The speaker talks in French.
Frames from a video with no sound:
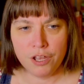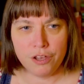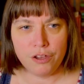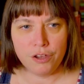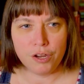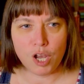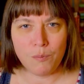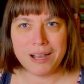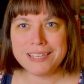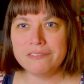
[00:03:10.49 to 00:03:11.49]
euh,
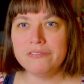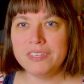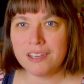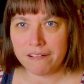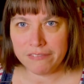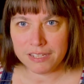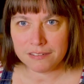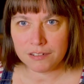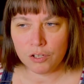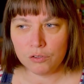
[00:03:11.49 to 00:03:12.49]
comment il vit en
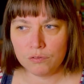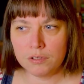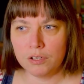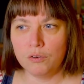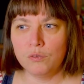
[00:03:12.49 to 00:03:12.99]
fait toute